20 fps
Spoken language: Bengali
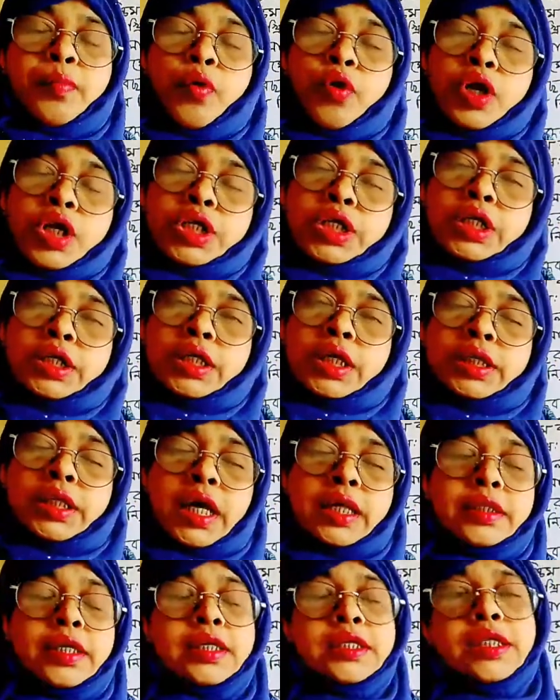পরিশেষে
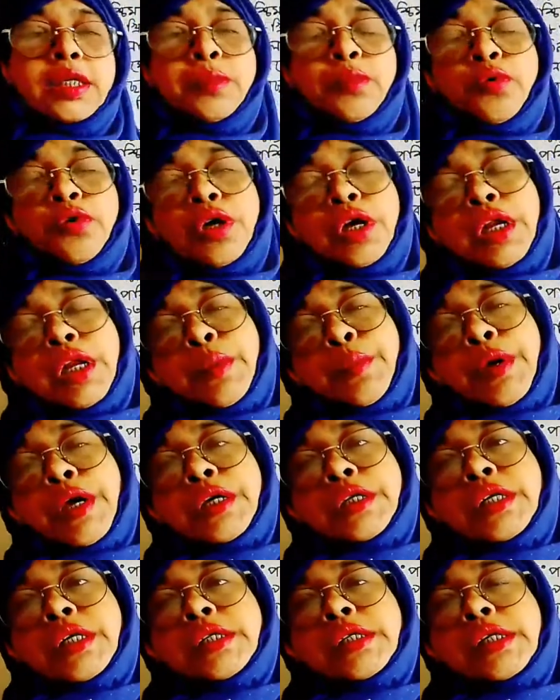তাদের জীবনে নেমে
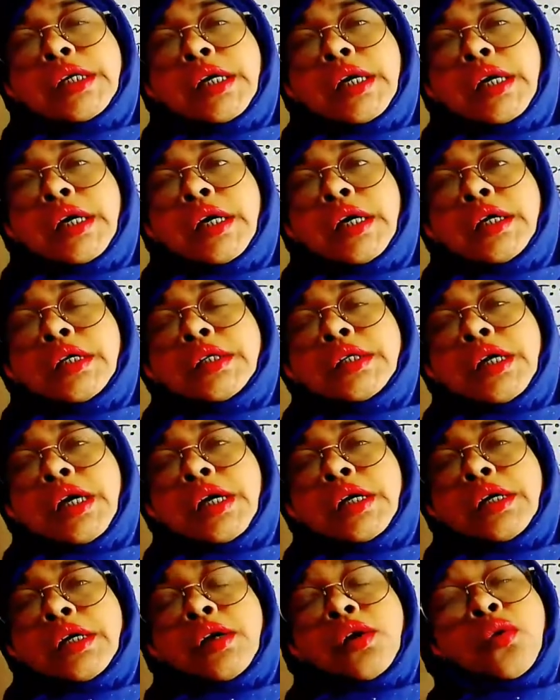এসেছে
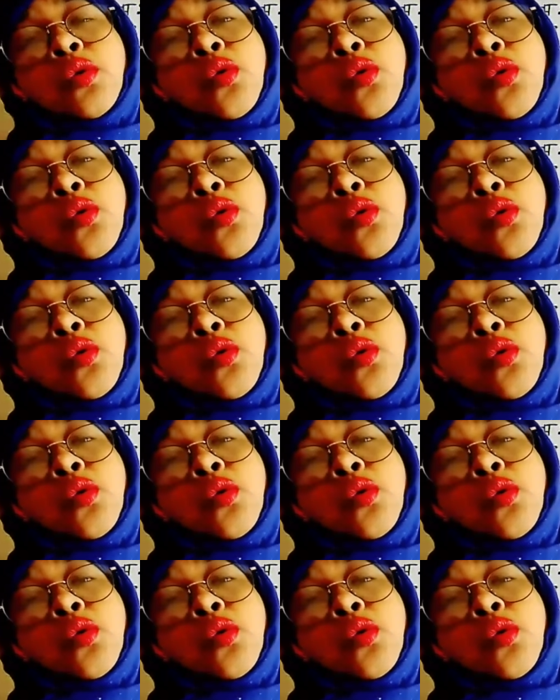সেই